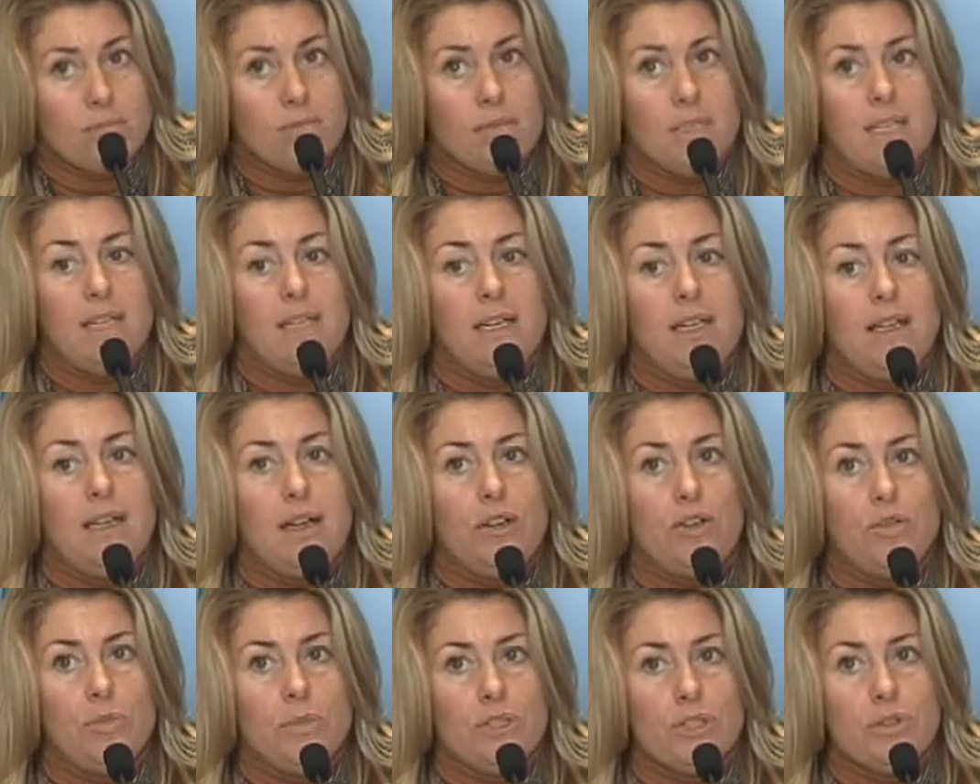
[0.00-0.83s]
de la
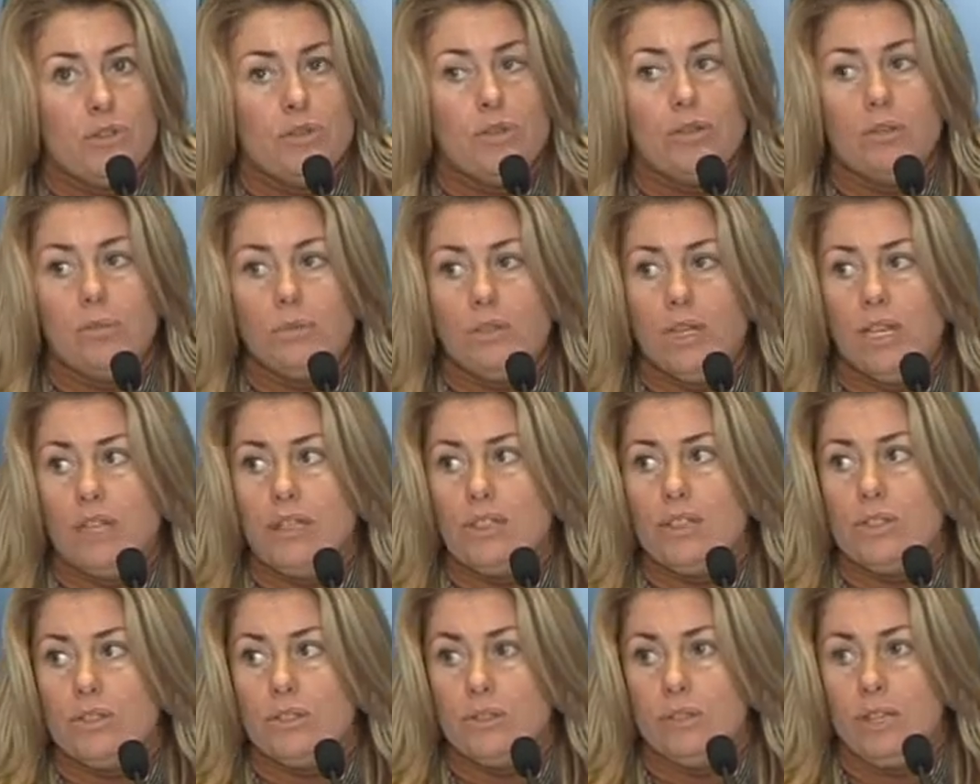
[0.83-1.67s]
comisión, como os he
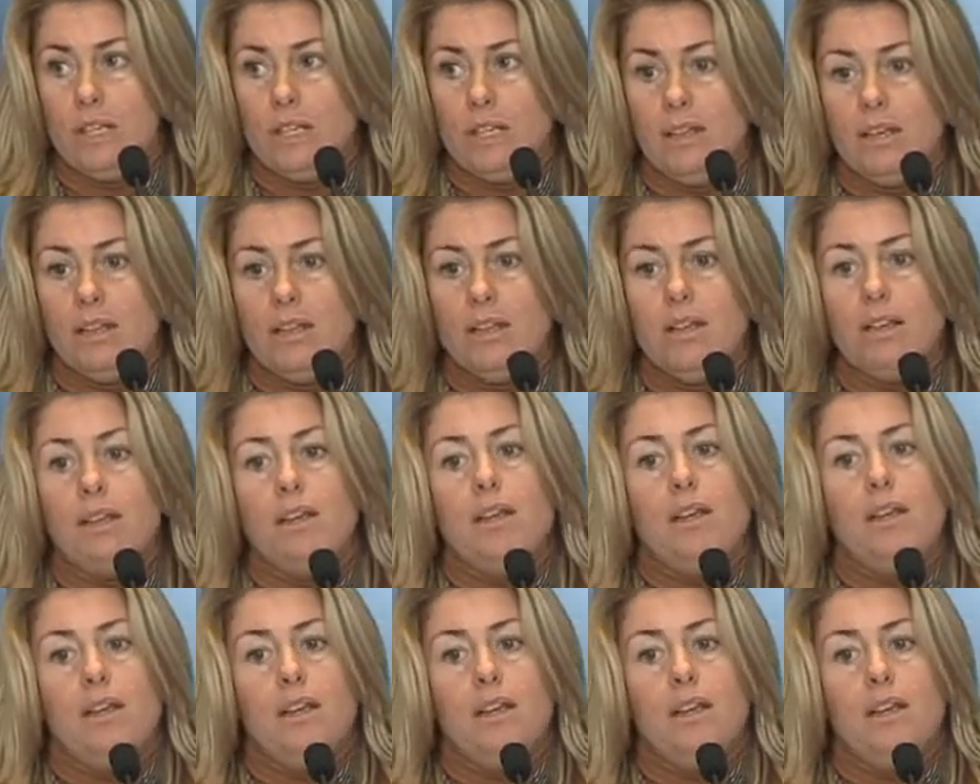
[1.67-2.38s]
dicho, el,